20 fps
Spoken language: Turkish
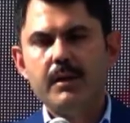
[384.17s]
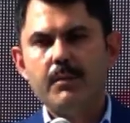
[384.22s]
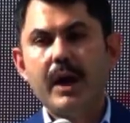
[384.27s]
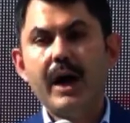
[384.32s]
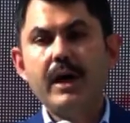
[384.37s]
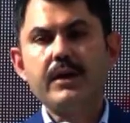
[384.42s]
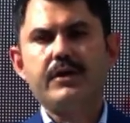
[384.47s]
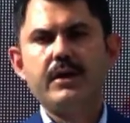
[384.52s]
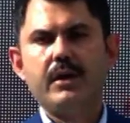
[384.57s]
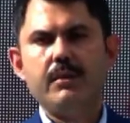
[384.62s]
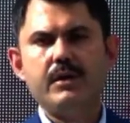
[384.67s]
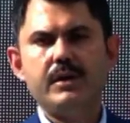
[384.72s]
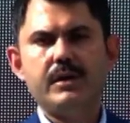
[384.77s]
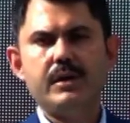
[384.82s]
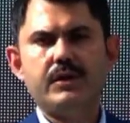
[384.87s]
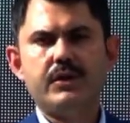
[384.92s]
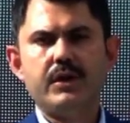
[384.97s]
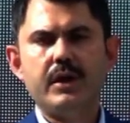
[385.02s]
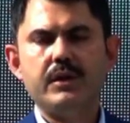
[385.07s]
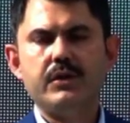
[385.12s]
bahçemiz
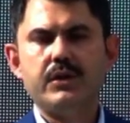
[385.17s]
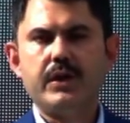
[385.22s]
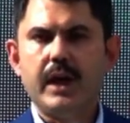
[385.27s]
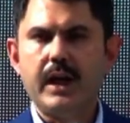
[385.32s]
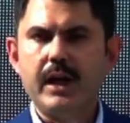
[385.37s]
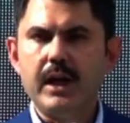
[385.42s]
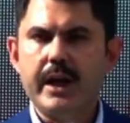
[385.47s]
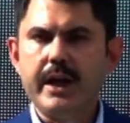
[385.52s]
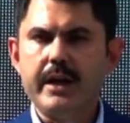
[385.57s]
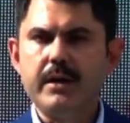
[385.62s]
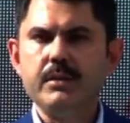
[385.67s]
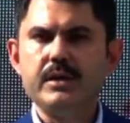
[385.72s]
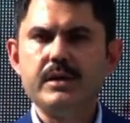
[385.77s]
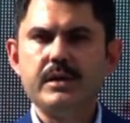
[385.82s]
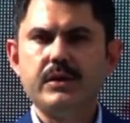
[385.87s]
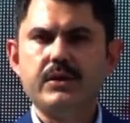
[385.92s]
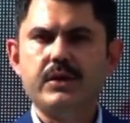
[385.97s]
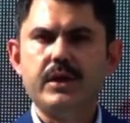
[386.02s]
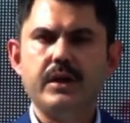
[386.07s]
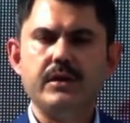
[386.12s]
için,
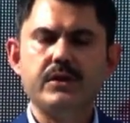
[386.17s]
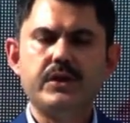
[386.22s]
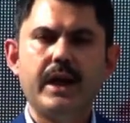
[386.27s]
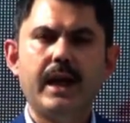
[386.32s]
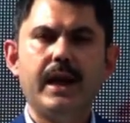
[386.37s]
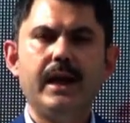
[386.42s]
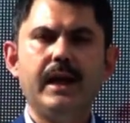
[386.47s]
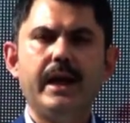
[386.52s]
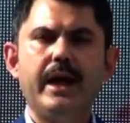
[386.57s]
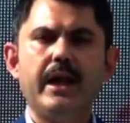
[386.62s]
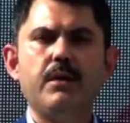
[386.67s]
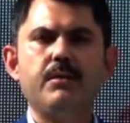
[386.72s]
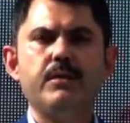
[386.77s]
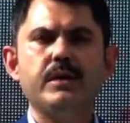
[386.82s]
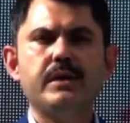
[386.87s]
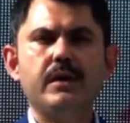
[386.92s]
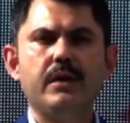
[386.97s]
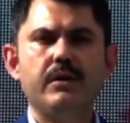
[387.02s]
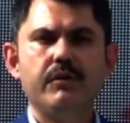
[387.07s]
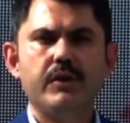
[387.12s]
şehirlerimiz için,
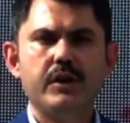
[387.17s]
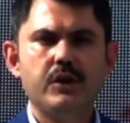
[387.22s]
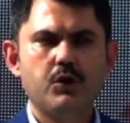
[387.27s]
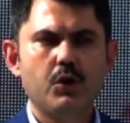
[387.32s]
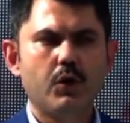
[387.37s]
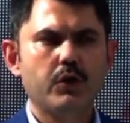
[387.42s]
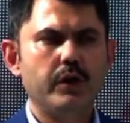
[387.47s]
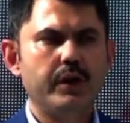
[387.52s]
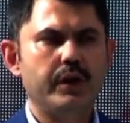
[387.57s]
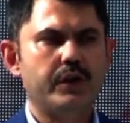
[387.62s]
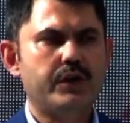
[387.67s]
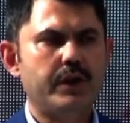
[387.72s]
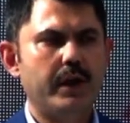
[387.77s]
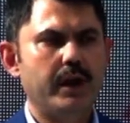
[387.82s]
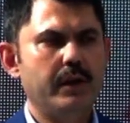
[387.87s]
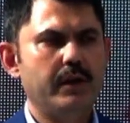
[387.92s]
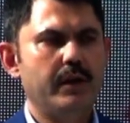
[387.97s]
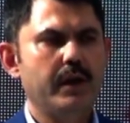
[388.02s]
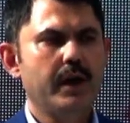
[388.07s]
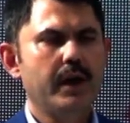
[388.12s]
şehirlerimizin vizyonu
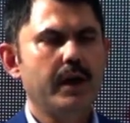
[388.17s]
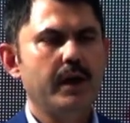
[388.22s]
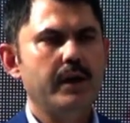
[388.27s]
için